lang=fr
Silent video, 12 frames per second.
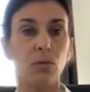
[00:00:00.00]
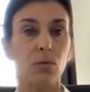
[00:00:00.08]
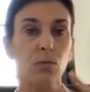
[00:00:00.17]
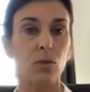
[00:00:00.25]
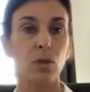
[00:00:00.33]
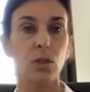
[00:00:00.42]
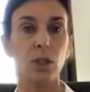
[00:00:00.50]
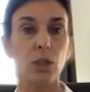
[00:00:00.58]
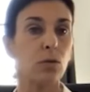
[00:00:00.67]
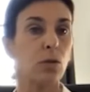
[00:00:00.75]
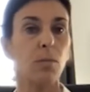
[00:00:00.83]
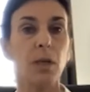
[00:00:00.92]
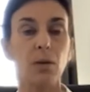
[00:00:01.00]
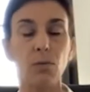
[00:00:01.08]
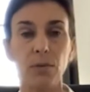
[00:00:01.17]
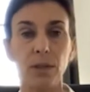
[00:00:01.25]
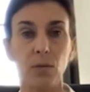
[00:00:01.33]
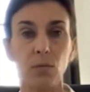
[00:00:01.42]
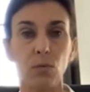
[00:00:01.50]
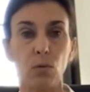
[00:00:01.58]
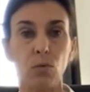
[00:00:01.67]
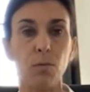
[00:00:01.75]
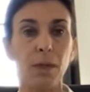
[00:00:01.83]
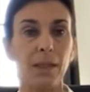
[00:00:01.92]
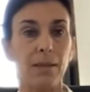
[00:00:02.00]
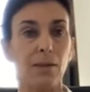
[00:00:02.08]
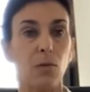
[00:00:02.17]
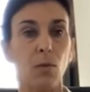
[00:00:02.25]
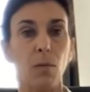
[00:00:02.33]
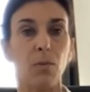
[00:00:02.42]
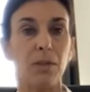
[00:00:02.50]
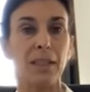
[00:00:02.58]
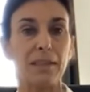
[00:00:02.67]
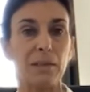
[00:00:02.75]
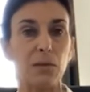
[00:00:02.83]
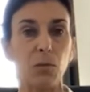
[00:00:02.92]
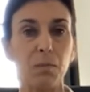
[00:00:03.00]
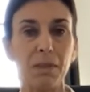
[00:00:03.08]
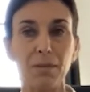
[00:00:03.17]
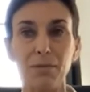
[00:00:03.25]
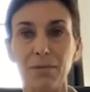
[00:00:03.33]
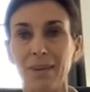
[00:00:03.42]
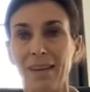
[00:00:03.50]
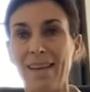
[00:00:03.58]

de, changer les choses comme il le fait dans d'autres domaines, d'être un droit, on pourrait dire, disruptif.